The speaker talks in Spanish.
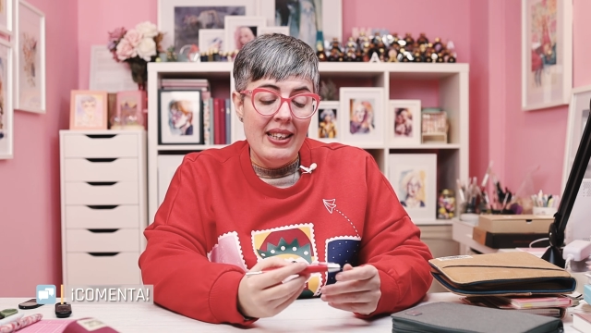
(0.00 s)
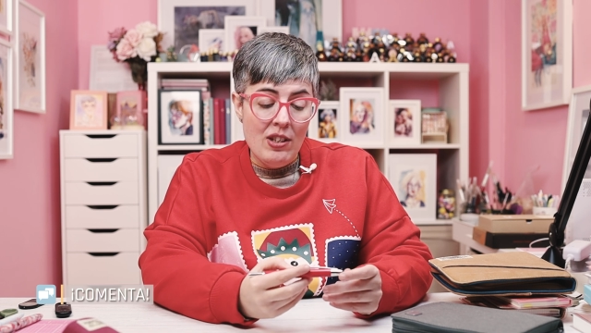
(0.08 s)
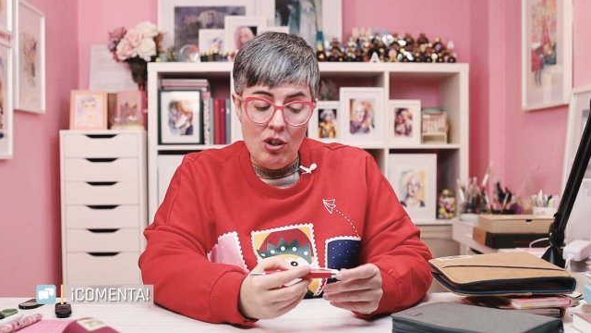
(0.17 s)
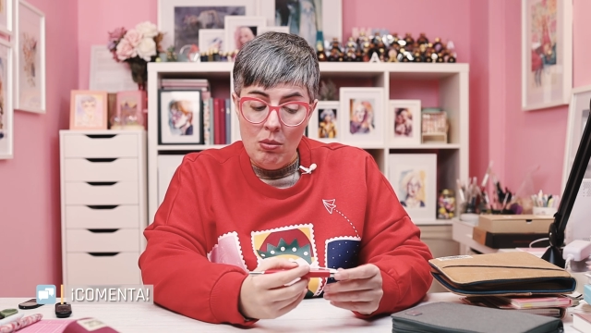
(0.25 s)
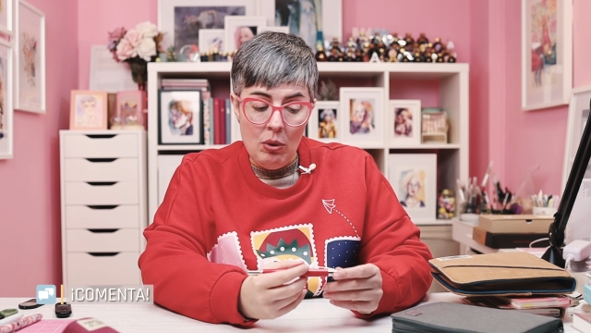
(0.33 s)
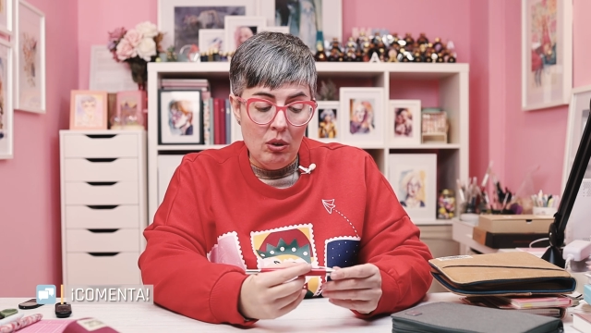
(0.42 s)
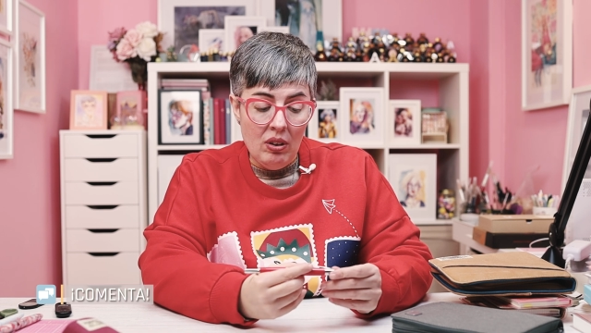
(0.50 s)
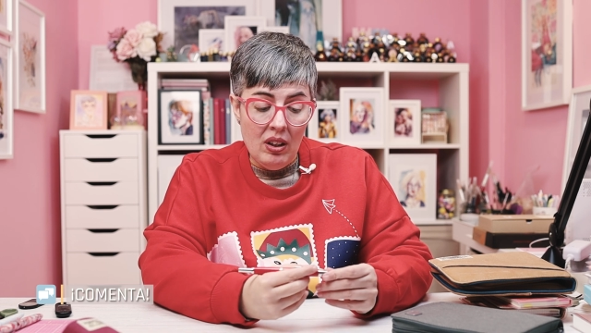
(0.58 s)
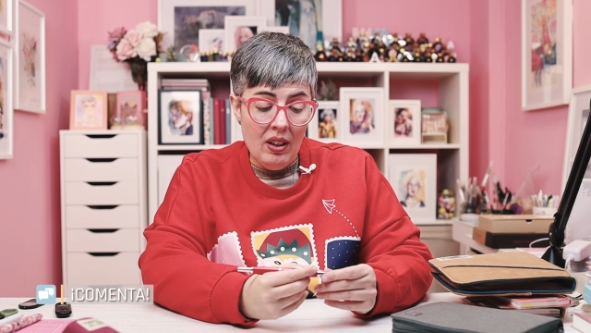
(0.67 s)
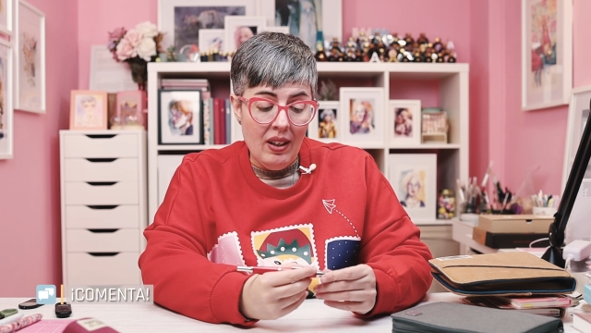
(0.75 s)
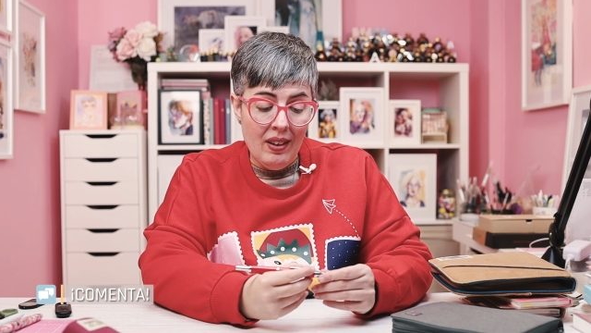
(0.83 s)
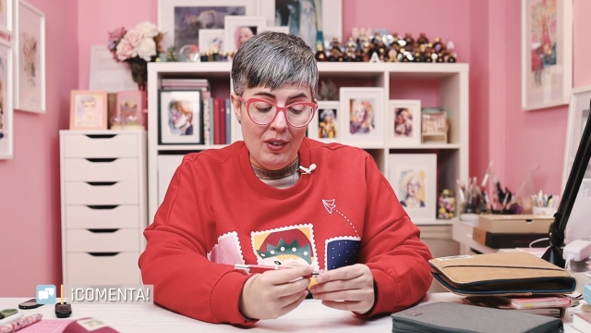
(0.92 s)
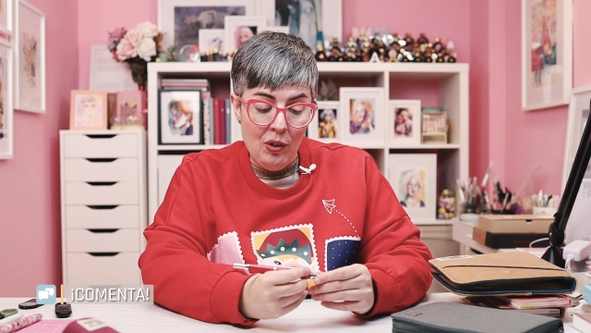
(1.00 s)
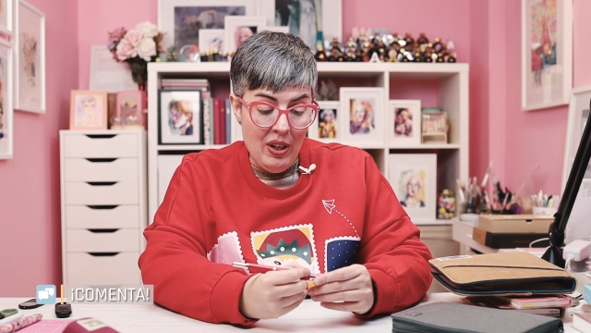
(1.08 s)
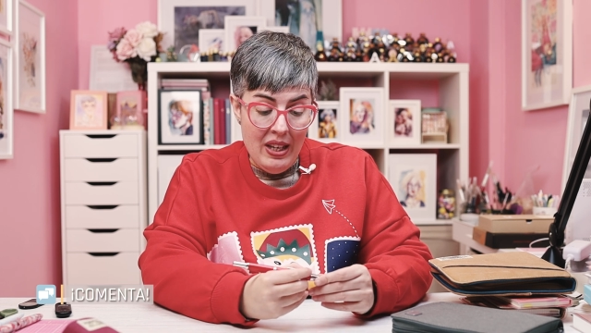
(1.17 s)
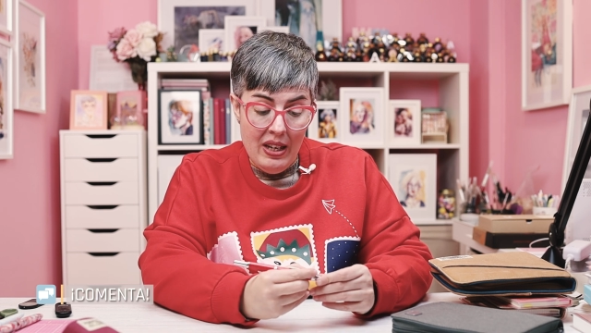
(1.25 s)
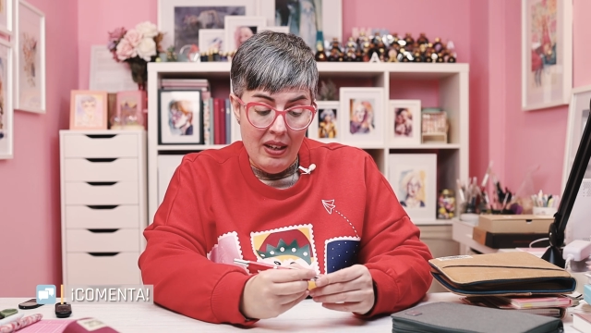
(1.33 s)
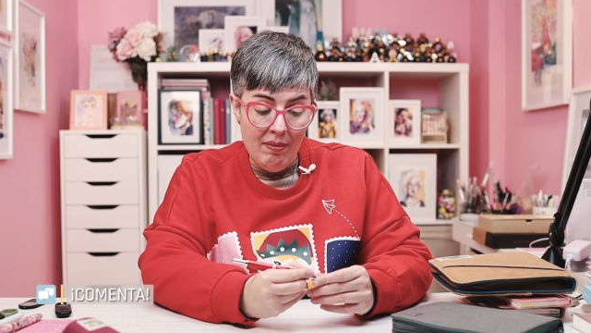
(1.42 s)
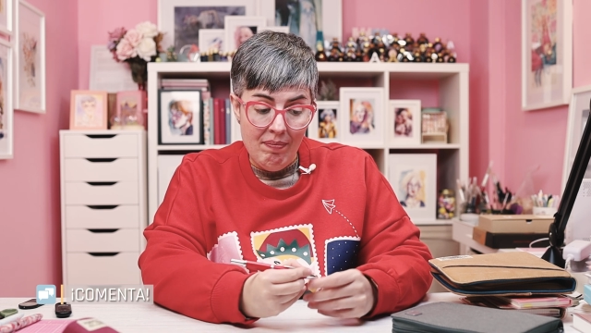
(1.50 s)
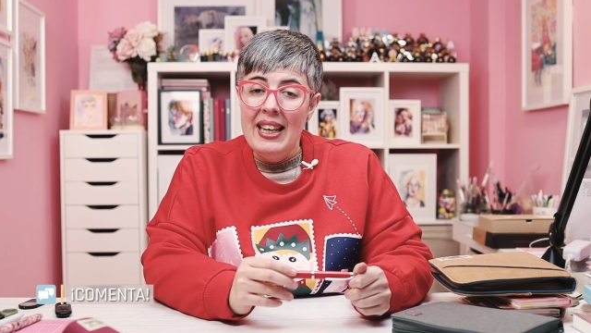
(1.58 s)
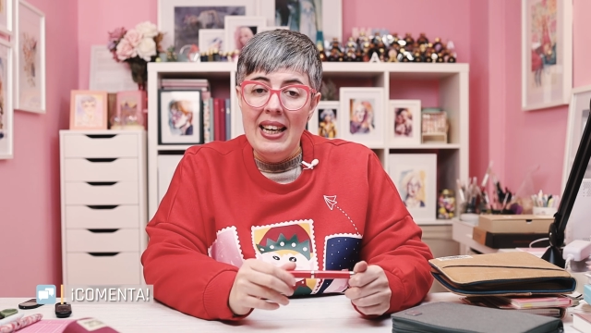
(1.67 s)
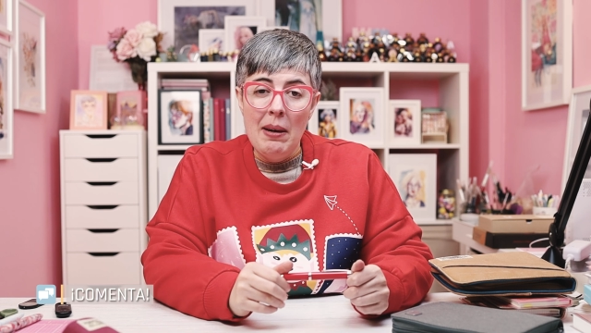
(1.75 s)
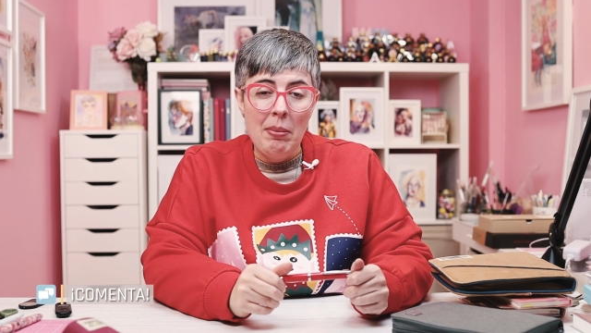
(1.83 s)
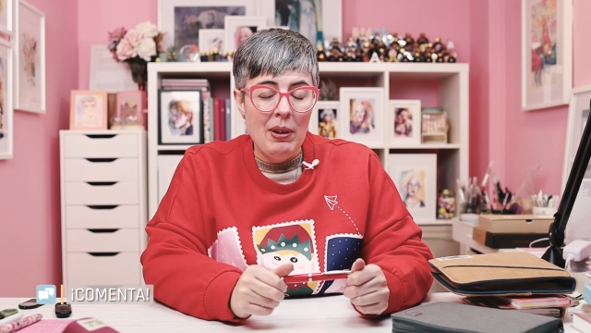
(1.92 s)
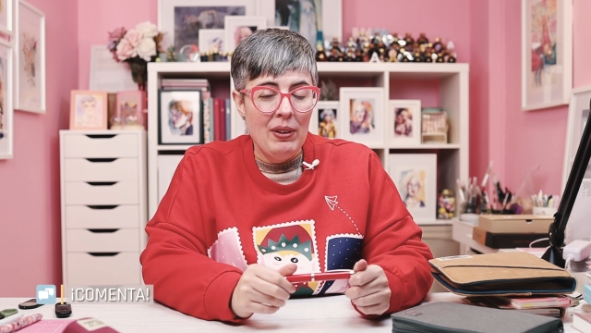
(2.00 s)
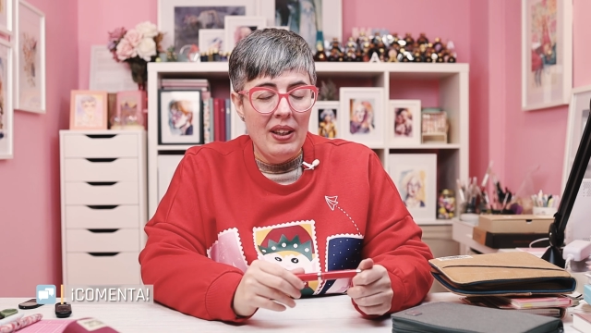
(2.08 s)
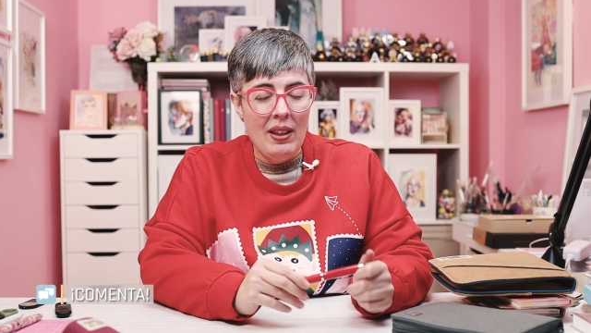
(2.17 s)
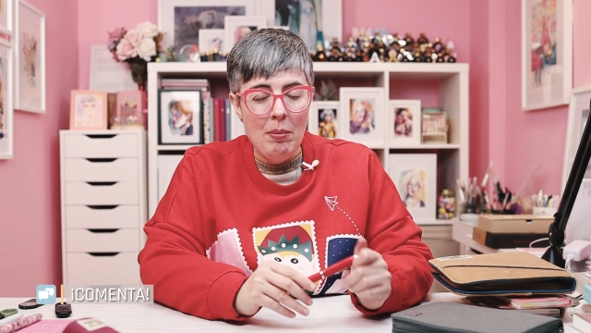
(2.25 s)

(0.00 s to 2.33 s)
y estoy muy contenta con ella. Y la pilot